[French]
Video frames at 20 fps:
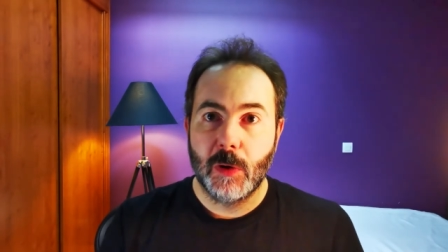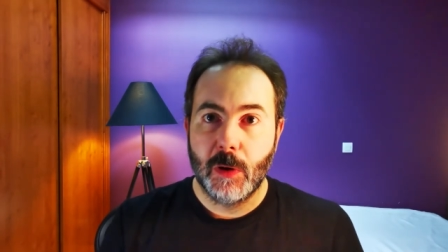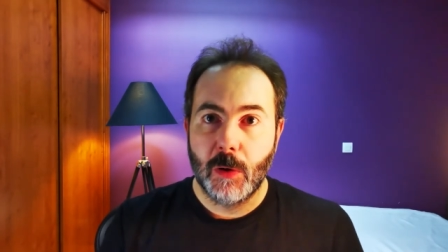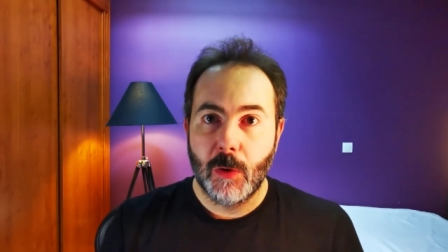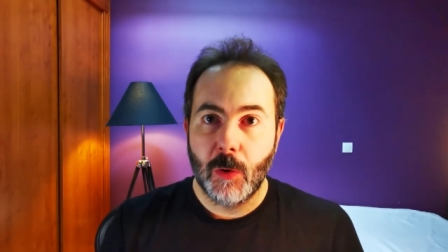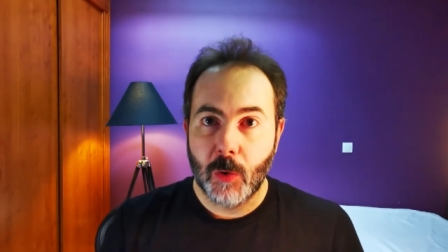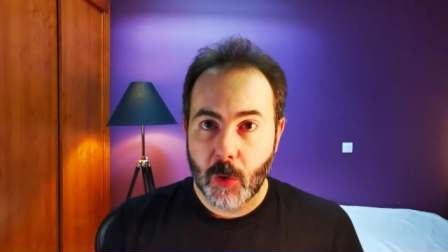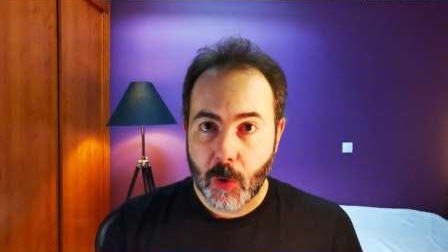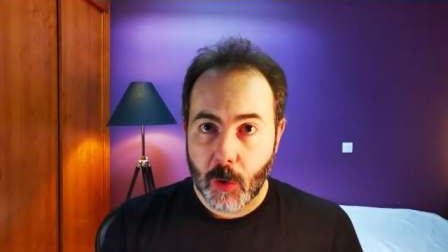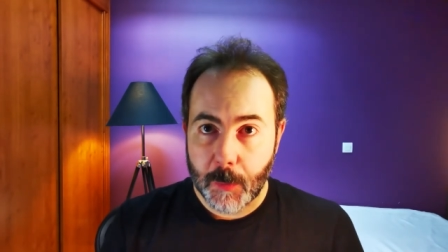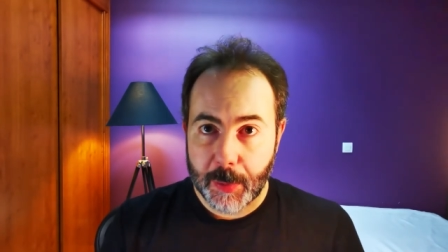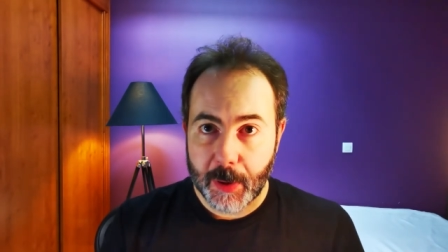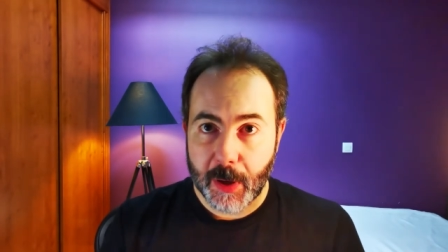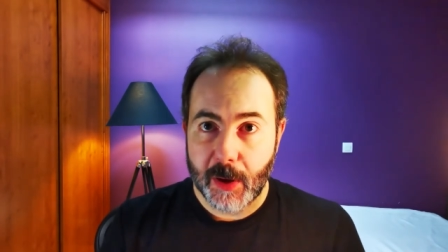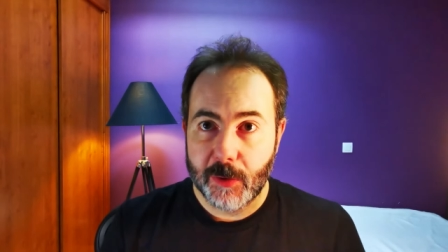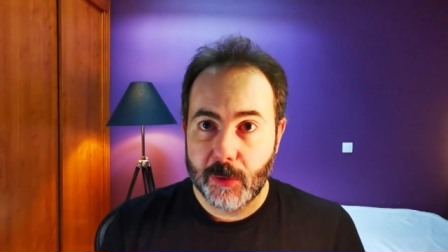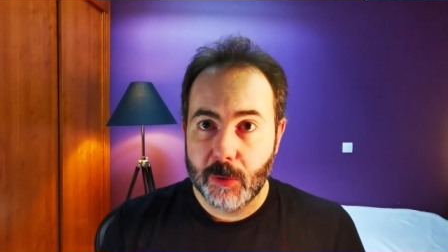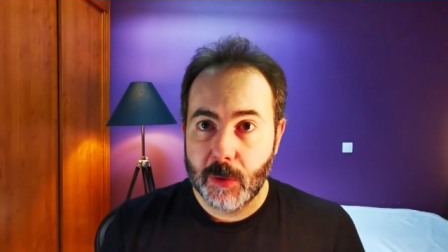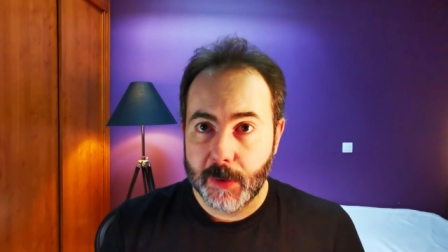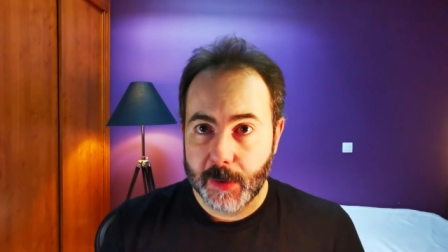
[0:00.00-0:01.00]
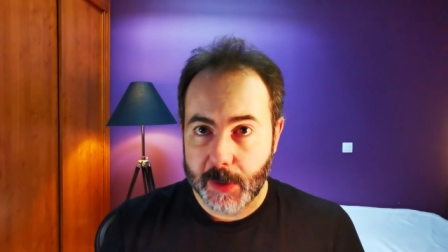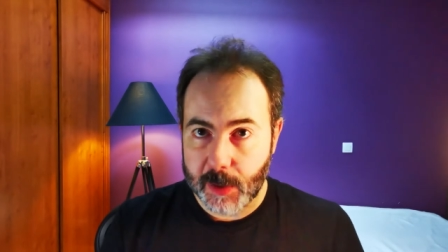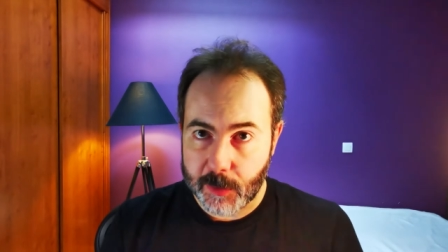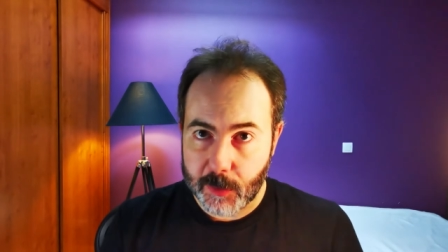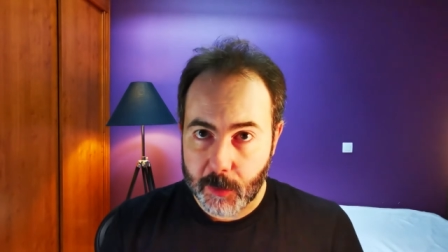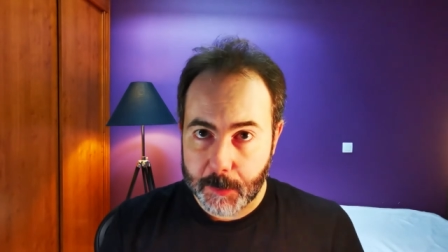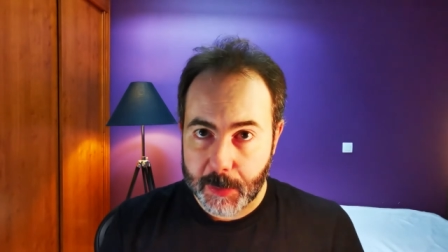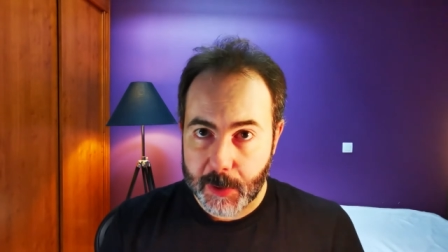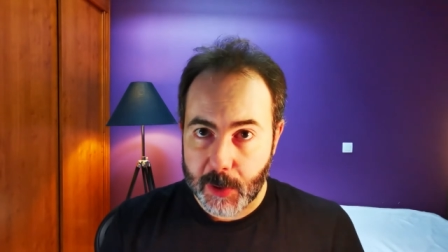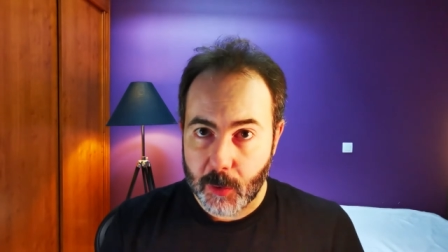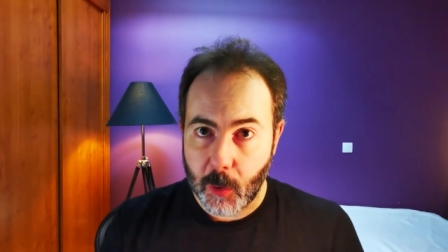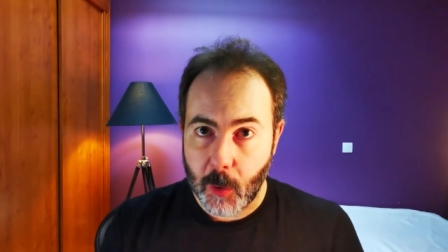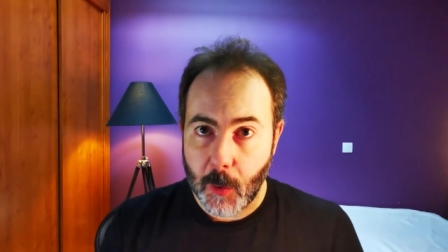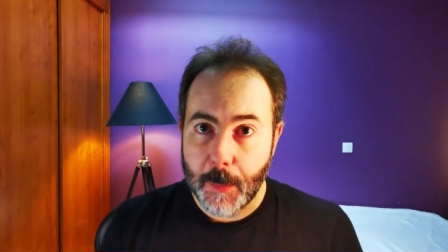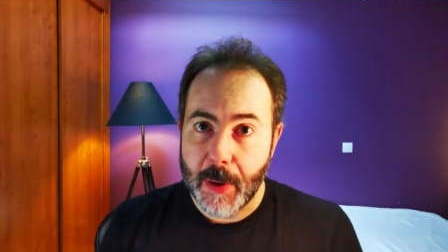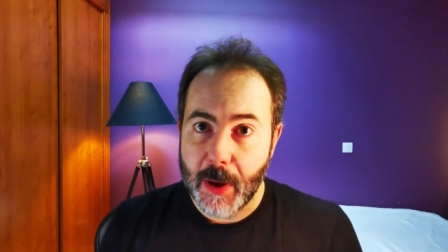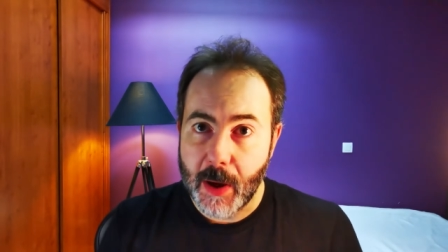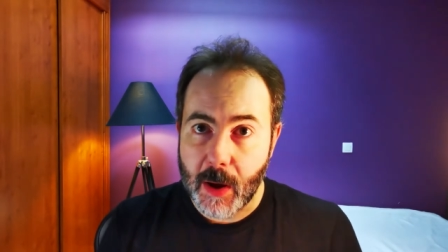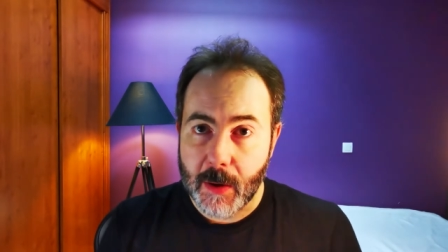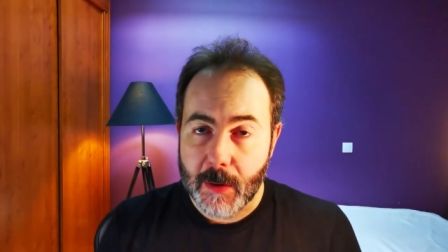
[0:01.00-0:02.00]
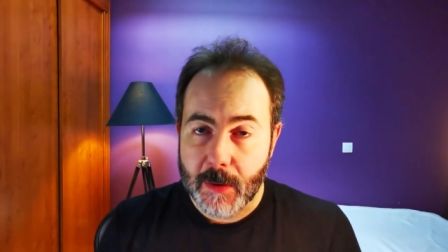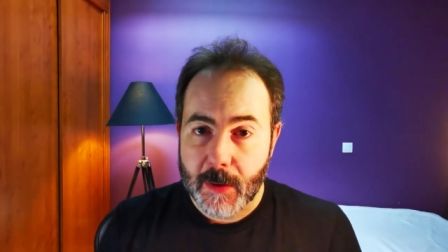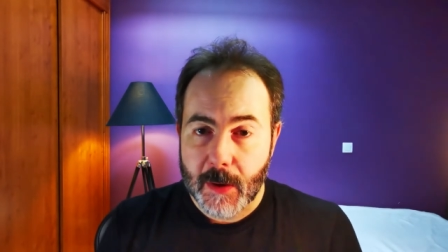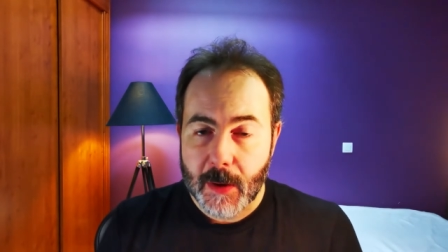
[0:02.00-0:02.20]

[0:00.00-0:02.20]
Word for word: en coopération avec les autres pays européens,